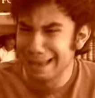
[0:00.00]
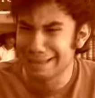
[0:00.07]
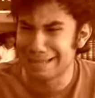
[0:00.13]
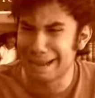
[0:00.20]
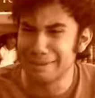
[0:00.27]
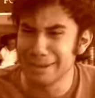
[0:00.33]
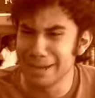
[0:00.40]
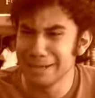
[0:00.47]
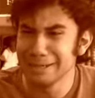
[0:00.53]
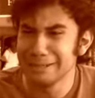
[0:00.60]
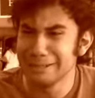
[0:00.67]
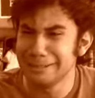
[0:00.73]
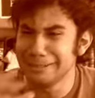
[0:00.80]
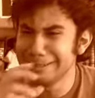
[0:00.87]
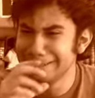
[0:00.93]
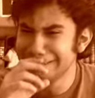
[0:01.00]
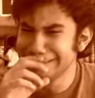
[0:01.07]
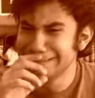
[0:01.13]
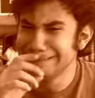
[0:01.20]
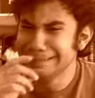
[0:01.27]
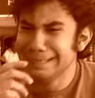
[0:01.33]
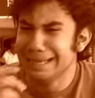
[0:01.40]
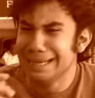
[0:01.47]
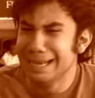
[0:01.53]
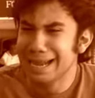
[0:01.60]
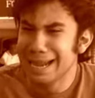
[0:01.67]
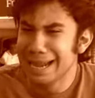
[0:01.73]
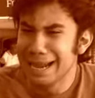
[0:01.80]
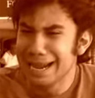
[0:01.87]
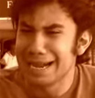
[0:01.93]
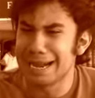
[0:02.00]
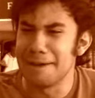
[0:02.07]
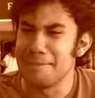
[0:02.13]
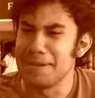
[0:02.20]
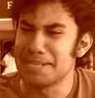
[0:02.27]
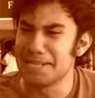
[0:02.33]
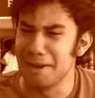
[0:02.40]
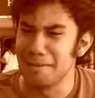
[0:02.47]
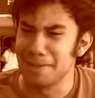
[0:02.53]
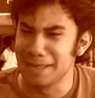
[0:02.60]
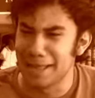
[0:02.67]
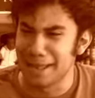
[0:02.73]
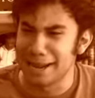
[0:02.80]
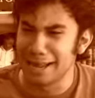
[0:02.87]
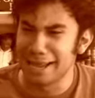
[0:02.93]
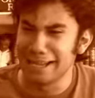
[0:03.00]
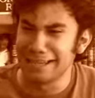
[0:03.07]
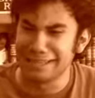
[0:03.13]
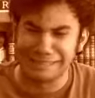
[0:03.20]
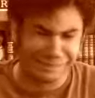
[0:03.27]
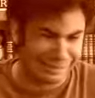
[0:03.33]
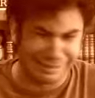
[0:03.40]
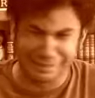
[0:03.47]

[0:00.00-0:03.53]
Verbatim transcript: Está bien. Jamás te olvidaré.